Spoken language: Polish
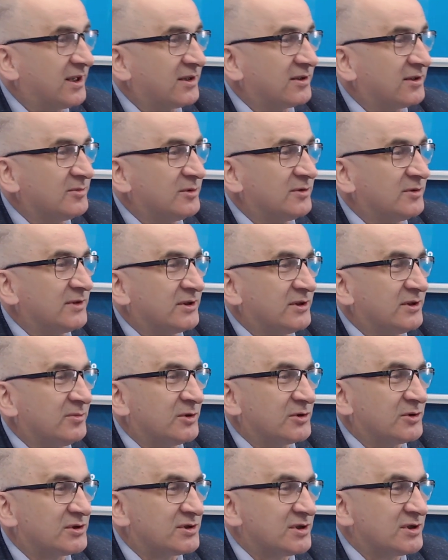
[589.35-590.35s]
No bo wiadomo,
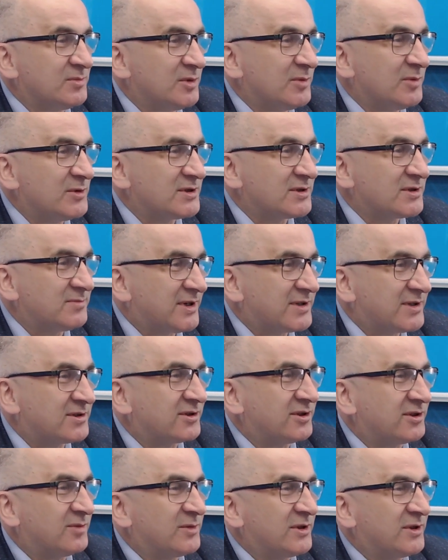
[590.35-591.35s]
że jeżeli pomysł jest bardzo
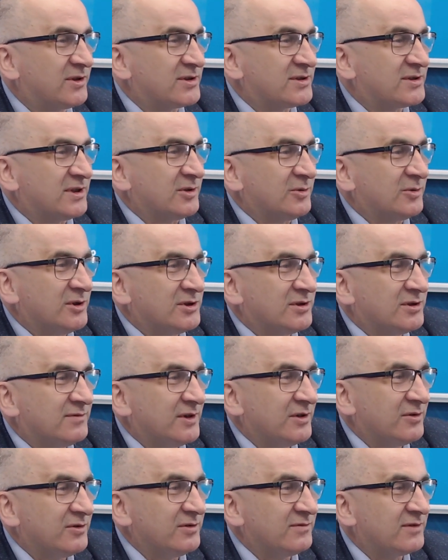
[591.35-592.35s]
dobry, to znajduje się
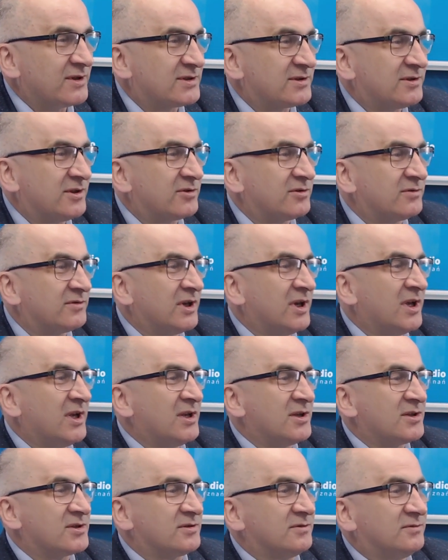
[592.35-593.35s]
wielu inwestorów,
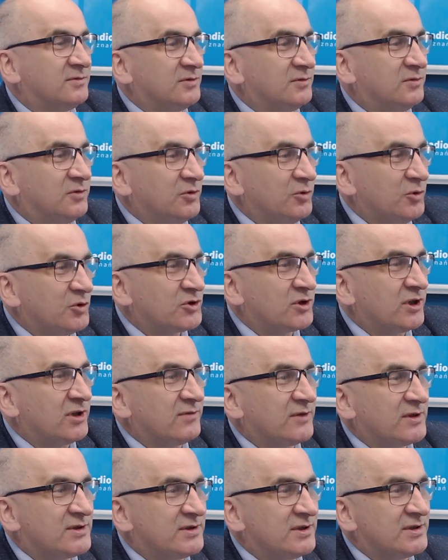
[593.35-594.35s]
są fundusze
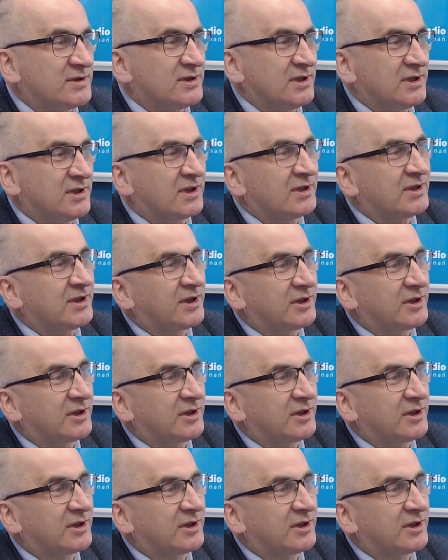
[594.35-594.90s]
inwestycyjne, tak?